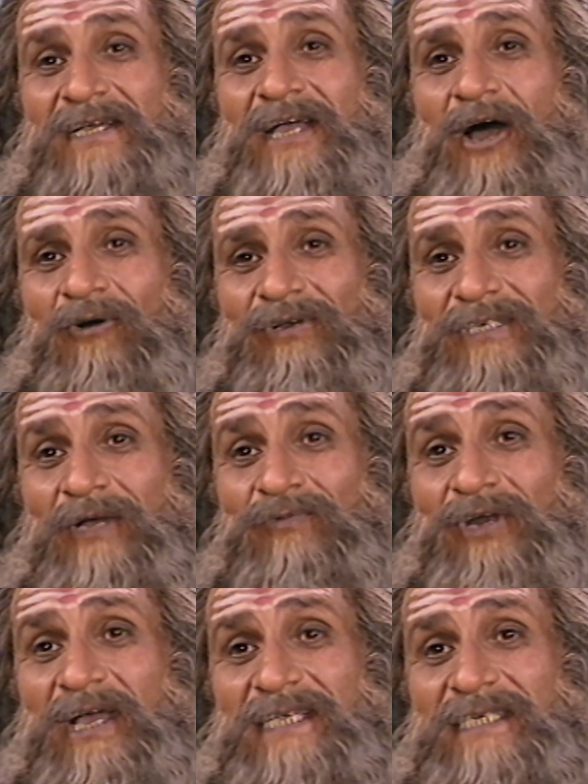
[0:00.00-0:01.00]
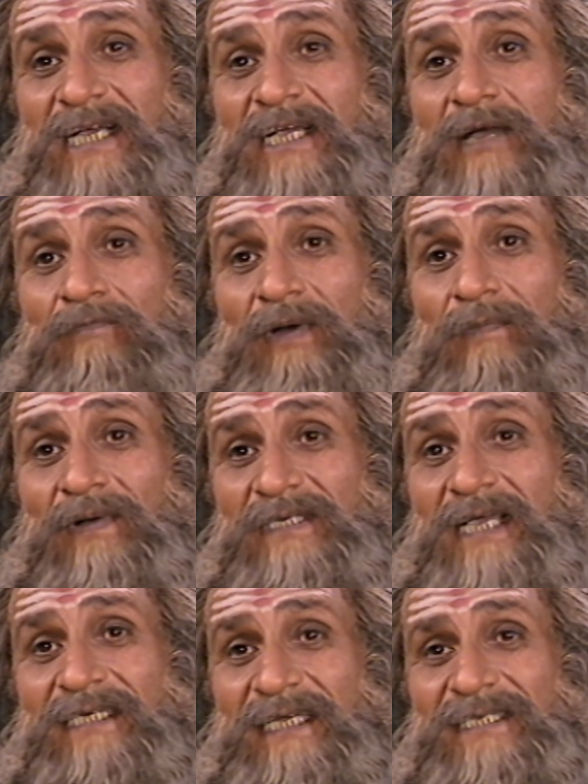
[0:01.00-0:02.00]
গঙ্গা ও যমুনার
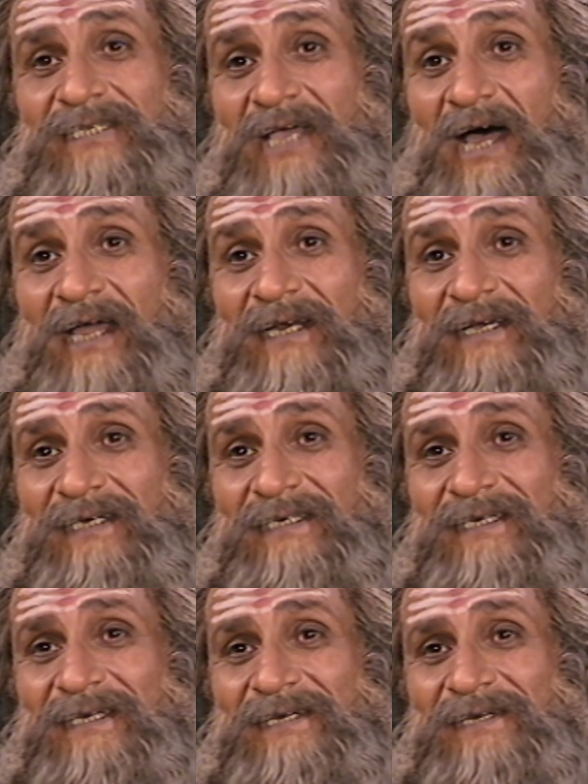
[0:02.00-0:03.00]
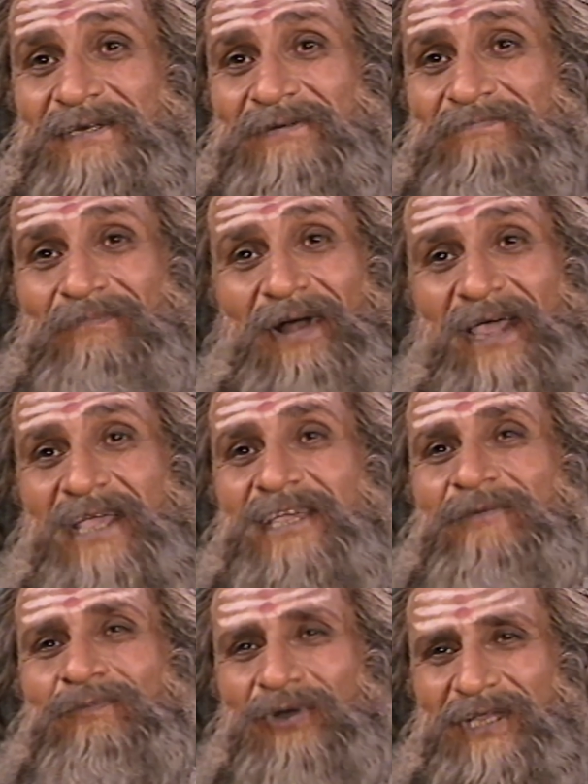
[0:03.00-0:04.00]
সঙ্গমস্থলে অবস্থিত এই স্থান
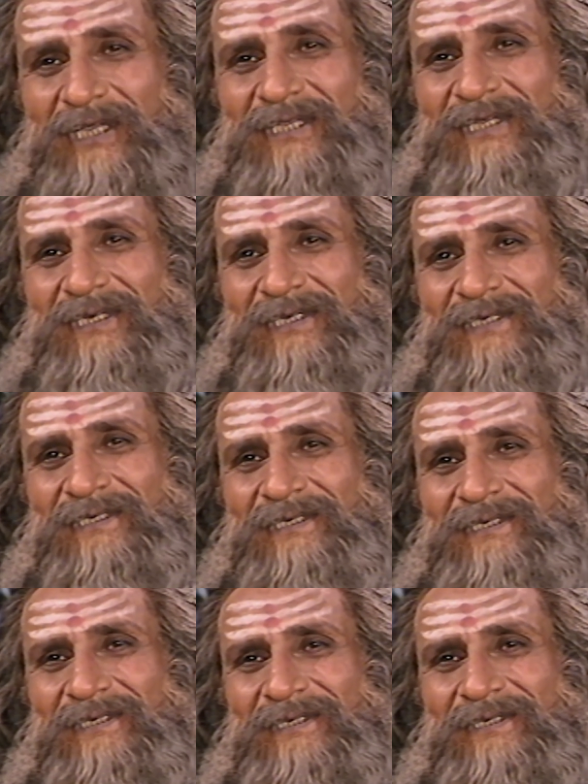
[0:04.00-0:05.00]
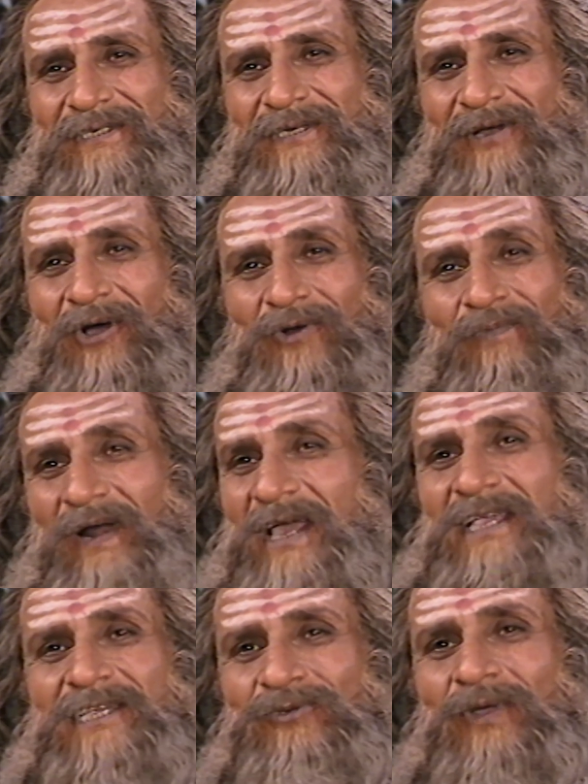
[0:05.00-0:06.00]
বড়ই পবিত্র বড়ই
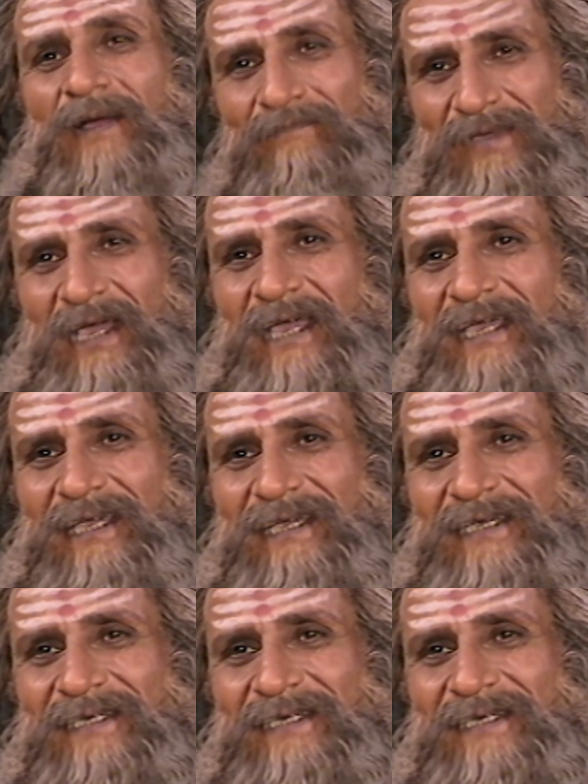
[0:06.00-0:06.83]
পুণ্য স্থান এই